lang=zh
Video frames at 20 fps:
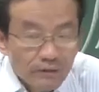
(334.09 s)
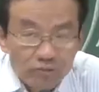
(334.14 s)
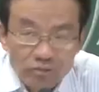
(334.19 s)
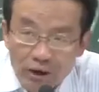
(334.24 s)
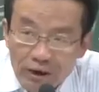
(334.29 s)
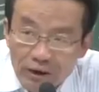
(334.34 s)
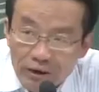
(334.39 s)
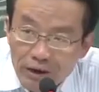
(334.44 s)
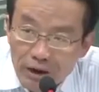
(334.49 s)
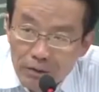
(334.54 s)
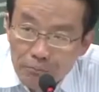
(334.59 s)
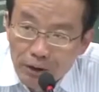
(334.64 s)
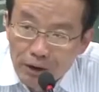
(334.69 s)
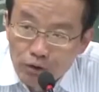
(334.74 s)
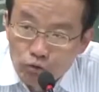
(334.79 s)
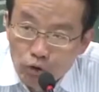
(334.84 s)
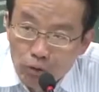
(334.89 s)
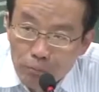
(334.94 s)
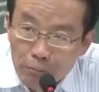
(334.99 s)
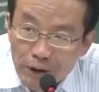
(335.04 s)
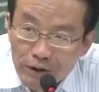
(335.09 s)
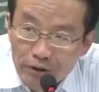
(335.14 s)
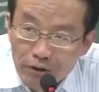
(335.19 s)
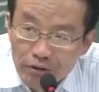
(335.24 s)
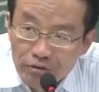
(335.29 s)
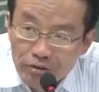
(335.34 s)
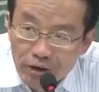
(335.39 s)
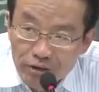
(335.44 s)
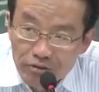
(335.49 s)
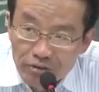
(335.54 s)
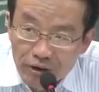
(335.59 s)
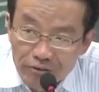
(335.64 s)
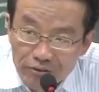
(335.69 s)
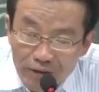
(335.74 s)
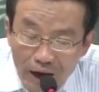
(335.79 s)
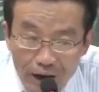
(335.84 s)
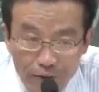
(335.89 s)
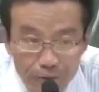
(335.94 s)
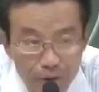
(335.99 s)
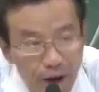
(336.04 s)
整个民族没有精神
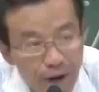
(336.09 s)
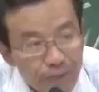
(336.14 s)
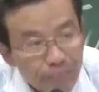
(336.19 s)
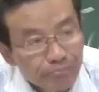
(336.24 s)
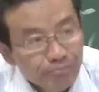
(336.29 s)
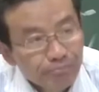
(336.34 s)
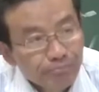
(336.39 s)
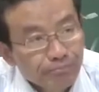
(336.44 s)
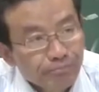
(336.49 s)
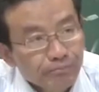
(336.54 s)
家园。